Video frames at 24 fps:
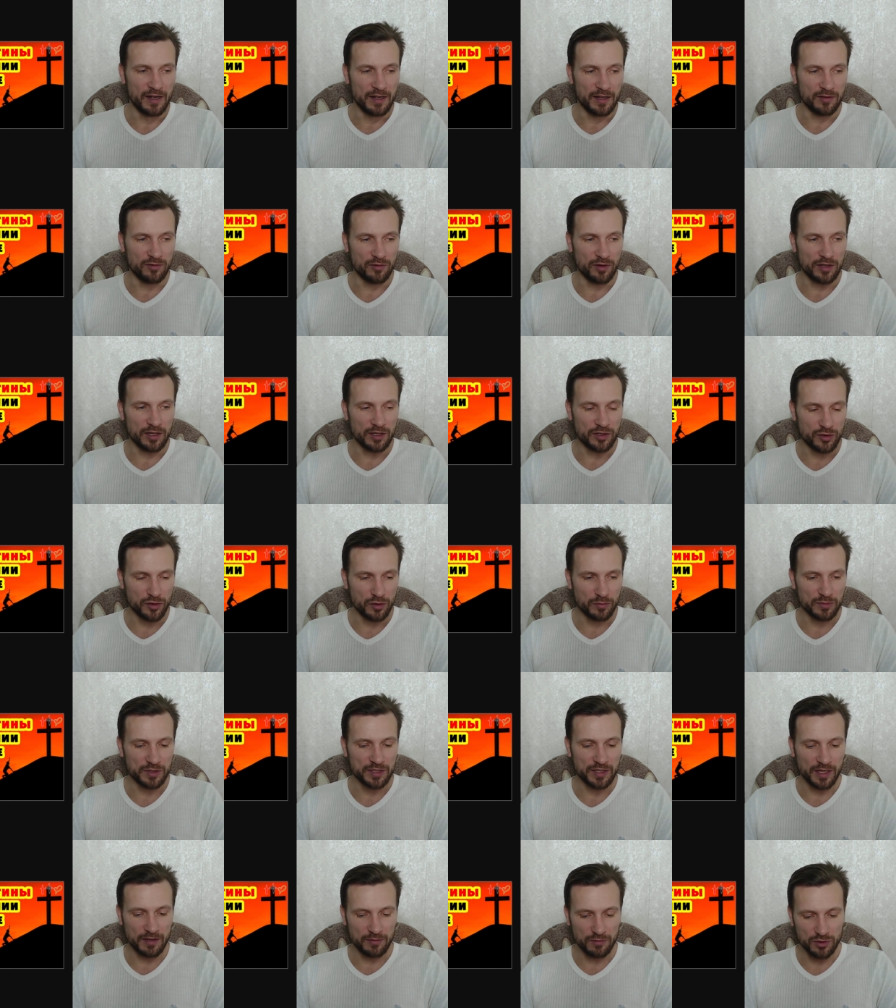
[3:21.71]
Но ну, а начнем мы
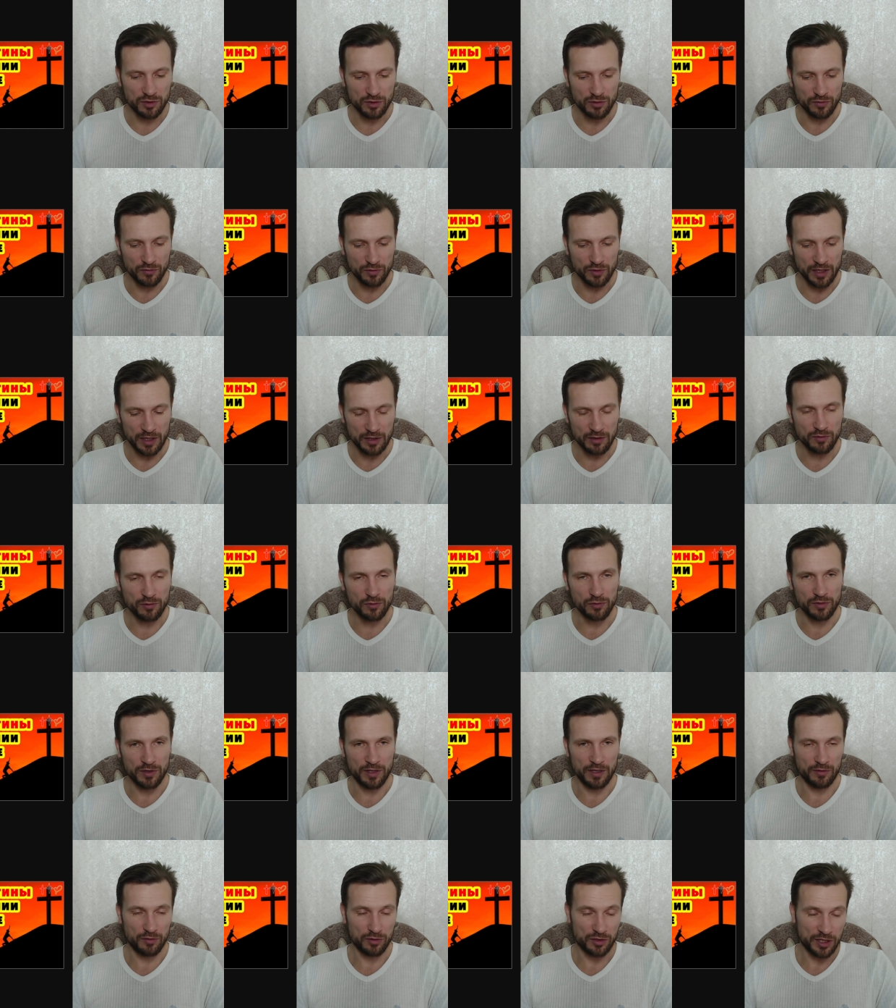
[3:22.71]
с того, что вот откуда,
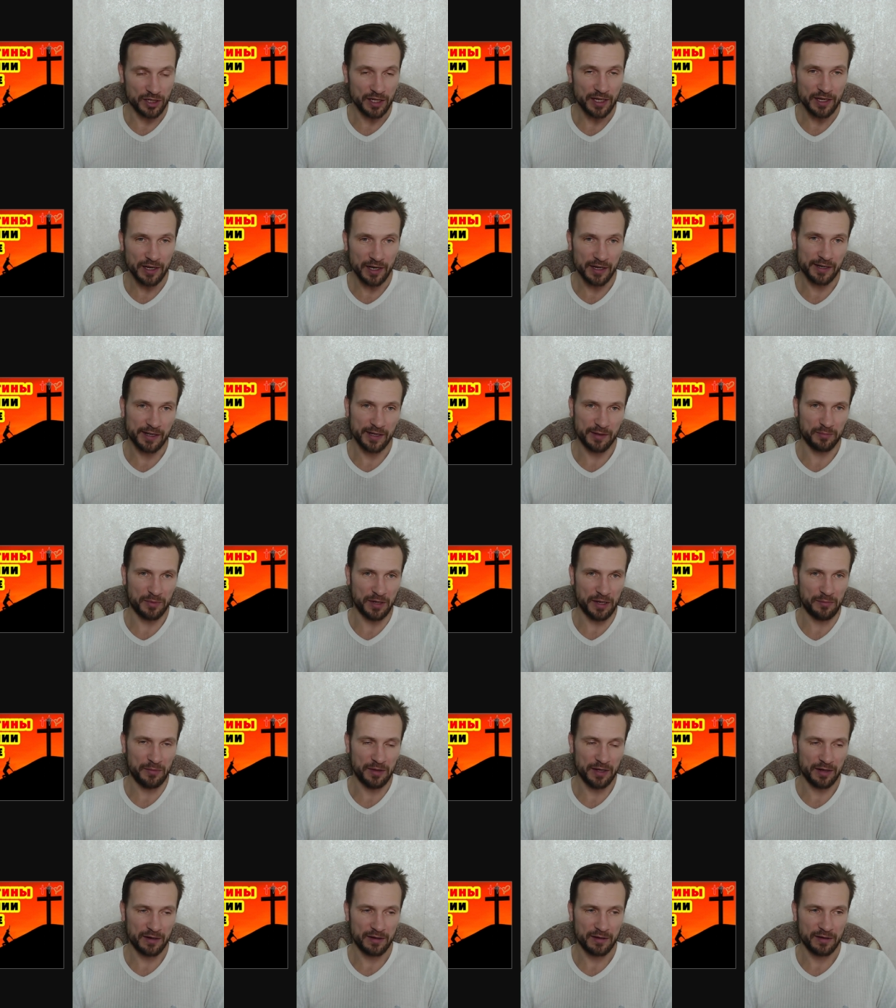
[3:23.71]
и очень яркий
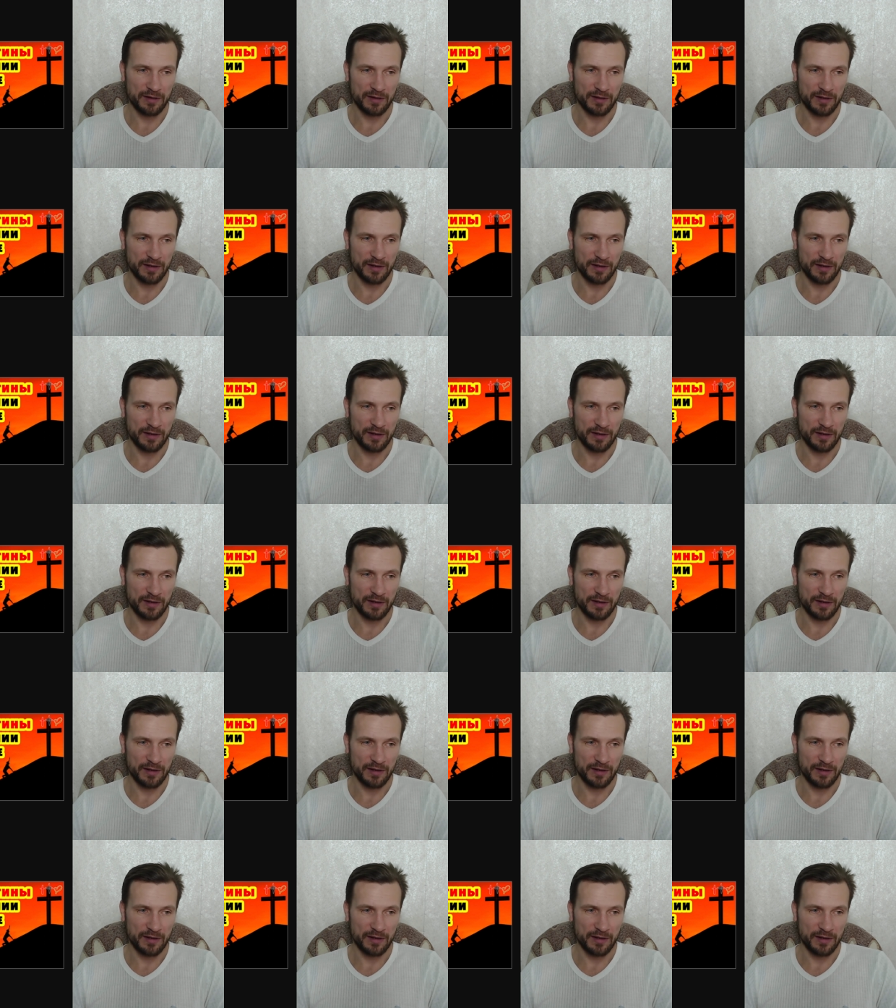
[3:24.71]
пример –